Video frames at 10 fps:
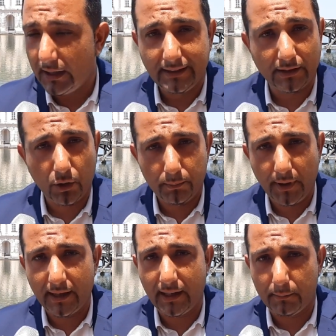da troppi
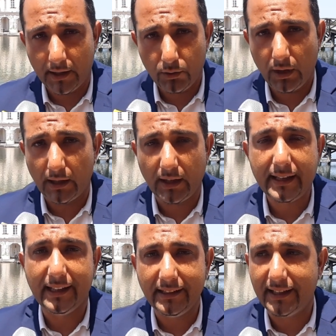anni abbandonato,
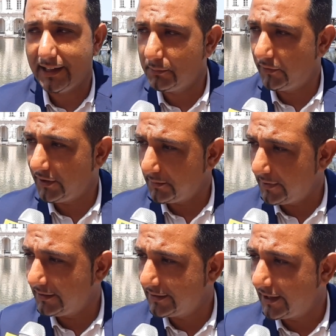anche lì daremo
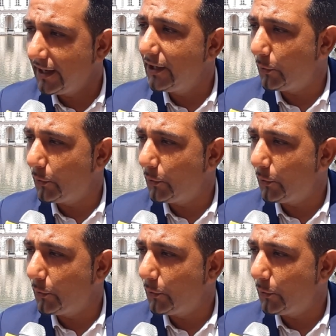finalmente